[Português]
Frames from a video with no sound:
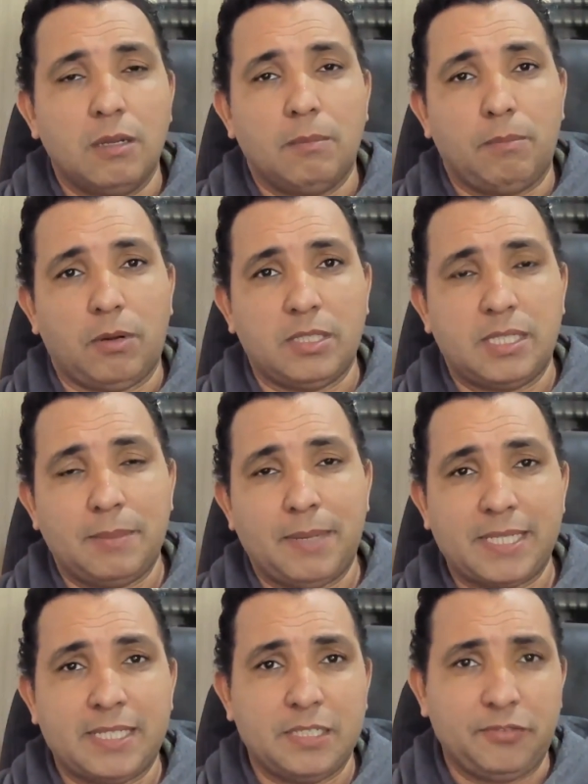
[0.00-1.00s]
pode ser
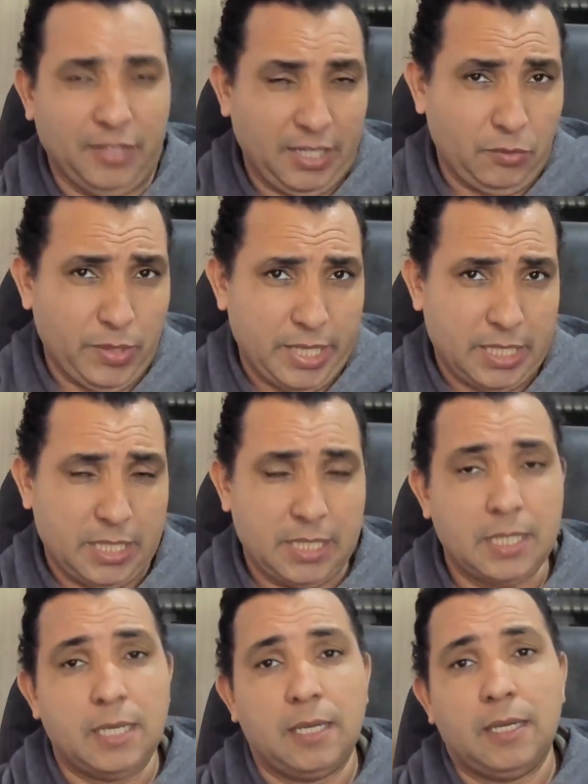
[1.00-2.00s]
bastante frequentes.
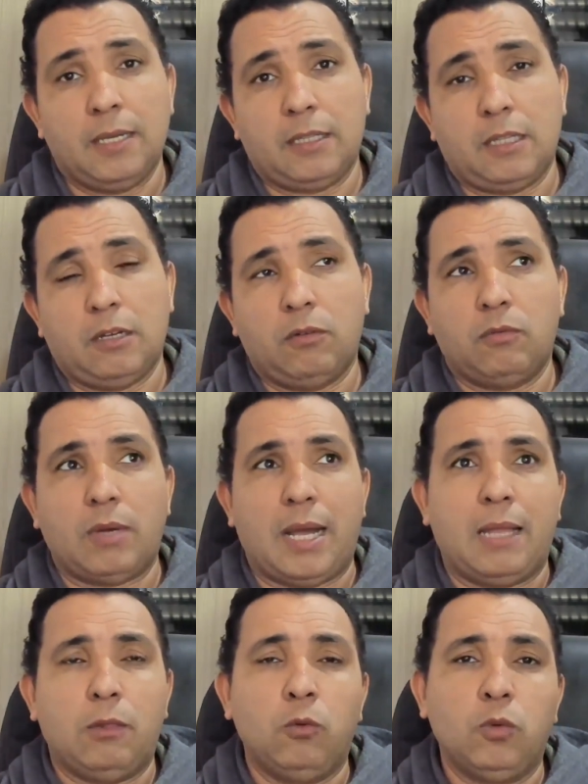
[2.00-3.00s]
Então,
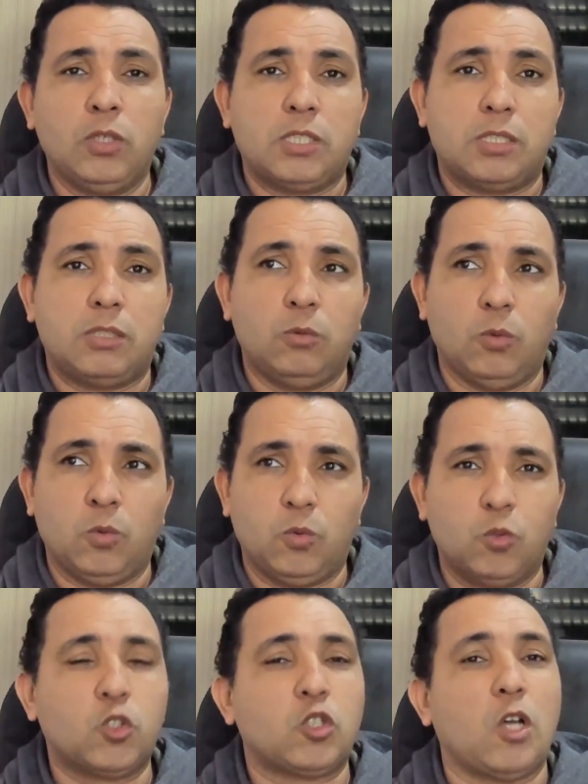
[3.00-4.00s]
a luz do, do
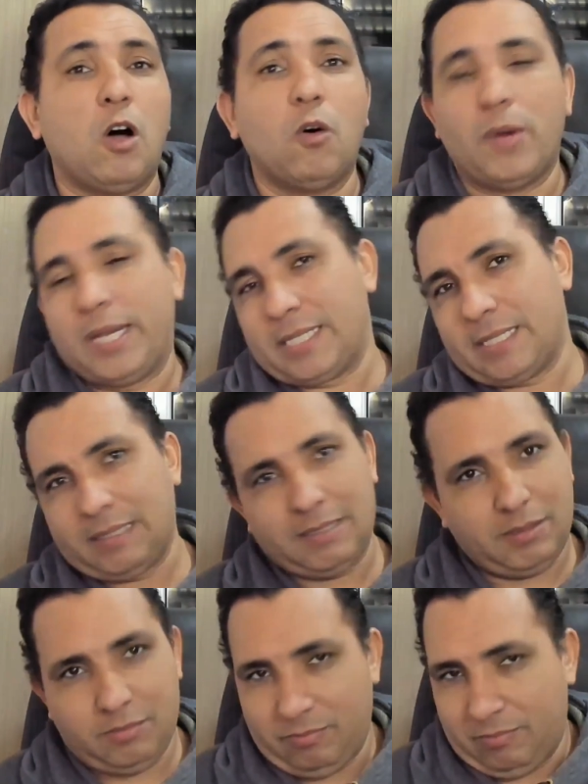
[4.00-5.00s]
sol,
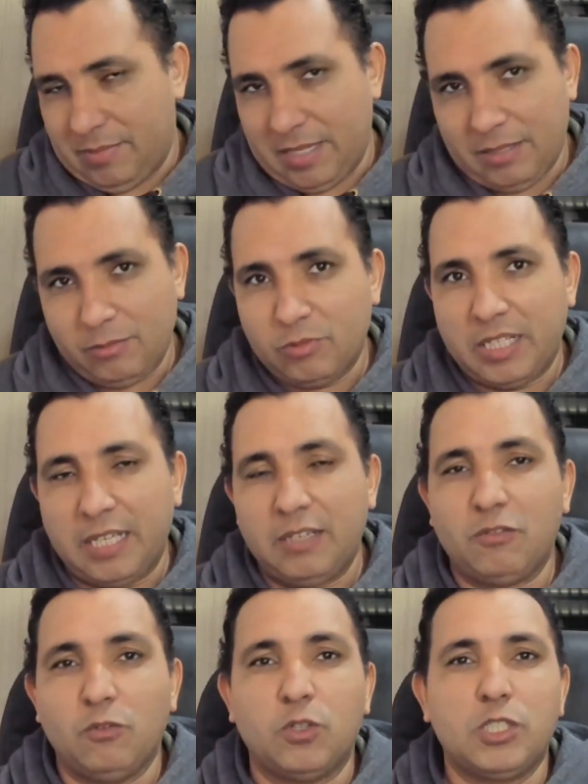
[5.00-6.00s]
essas, né, não tem
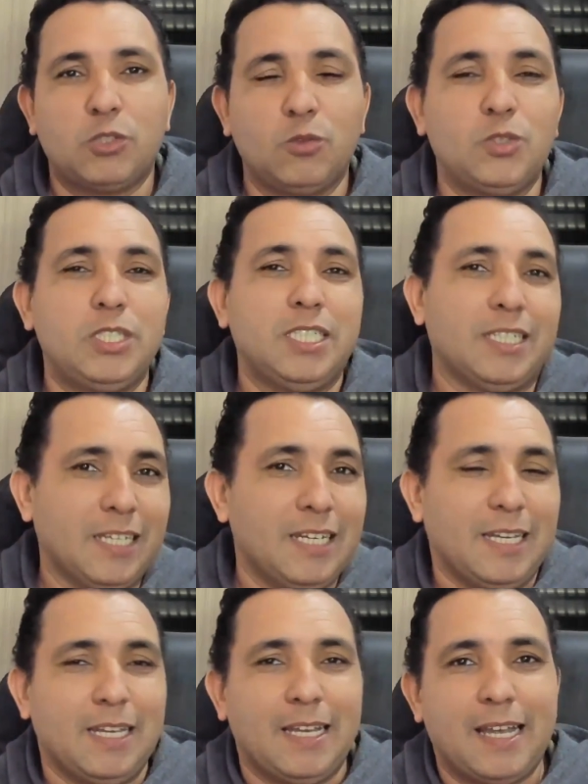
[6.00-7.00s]
o que discutir.
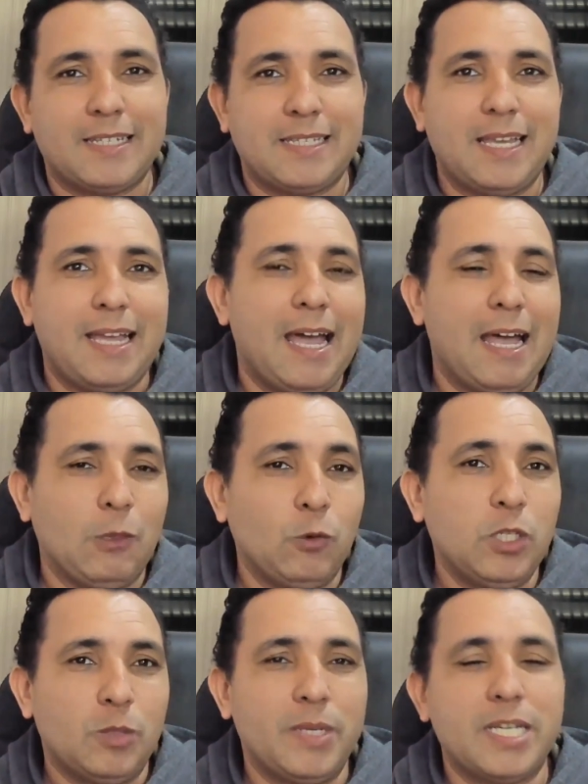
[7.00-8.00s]
Essa é, é a
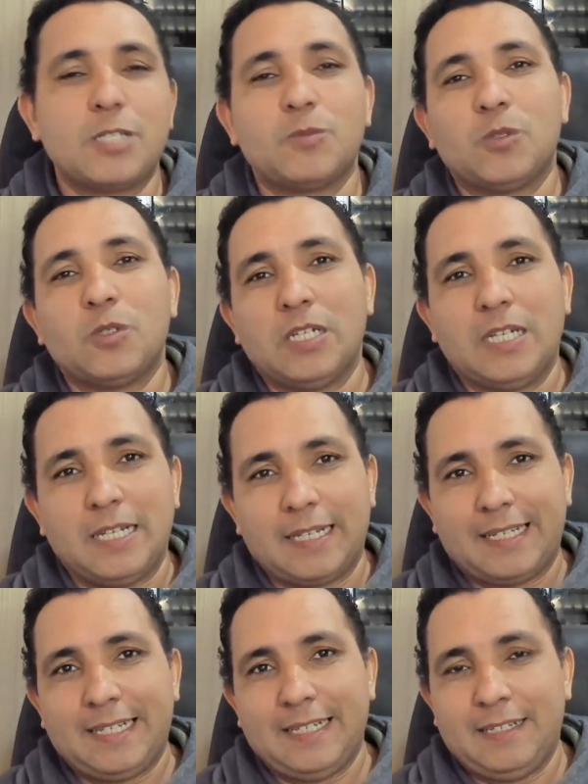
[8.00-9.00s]
luz mesmo
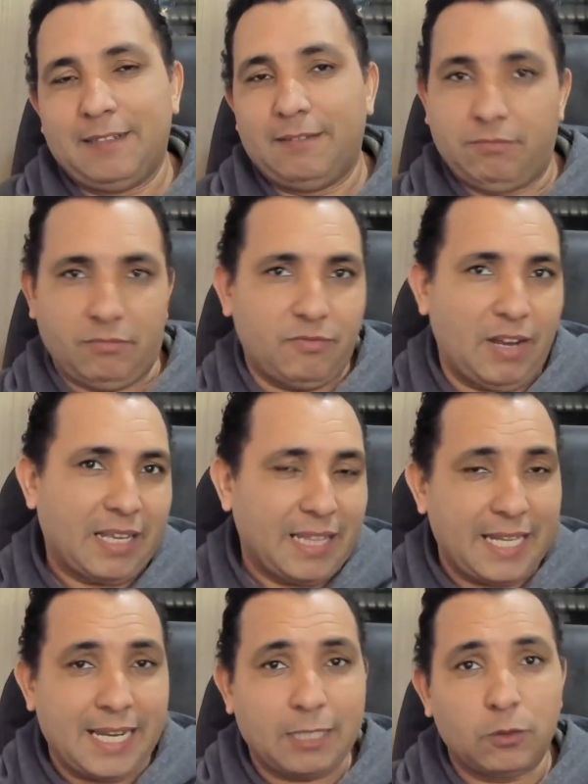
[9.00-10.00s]
que vai
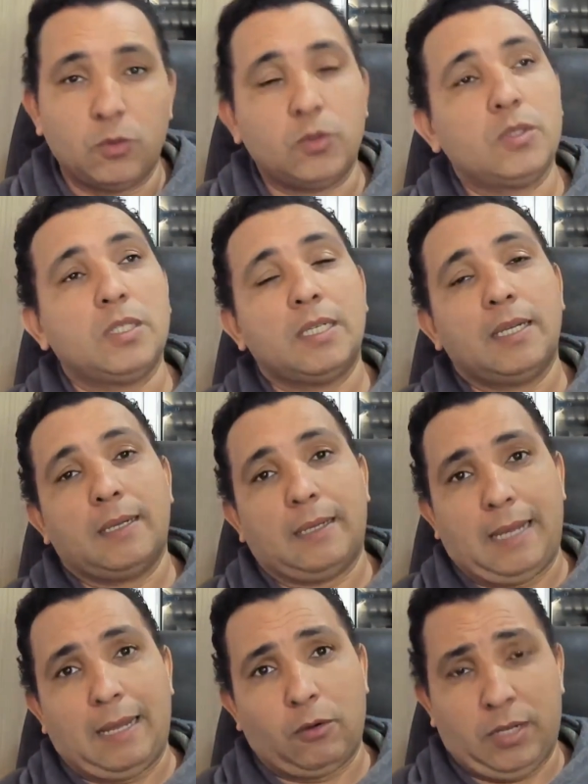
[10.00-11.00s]
clarear tudo.
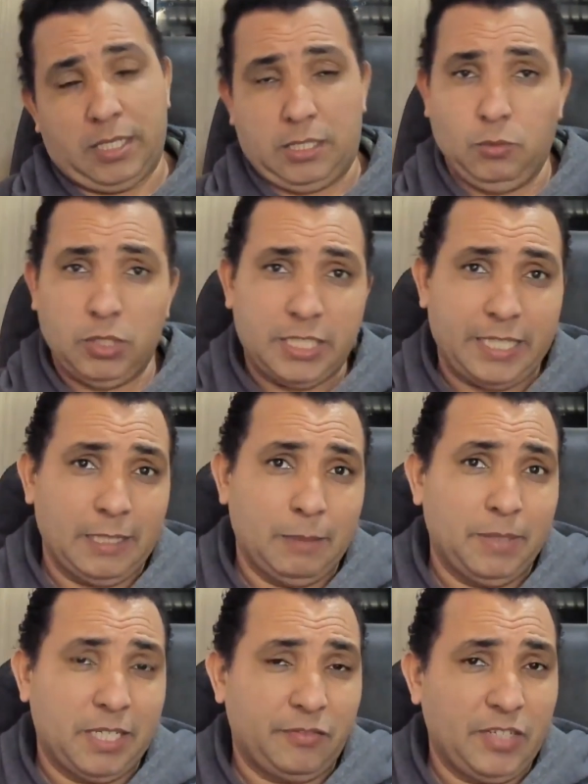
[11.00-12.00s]
Agora, se você está no
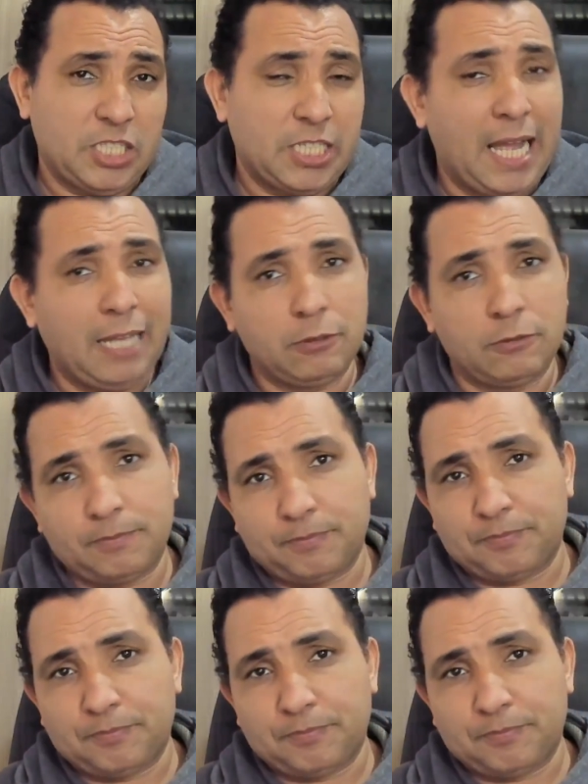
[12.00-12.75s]
ambiente fechado,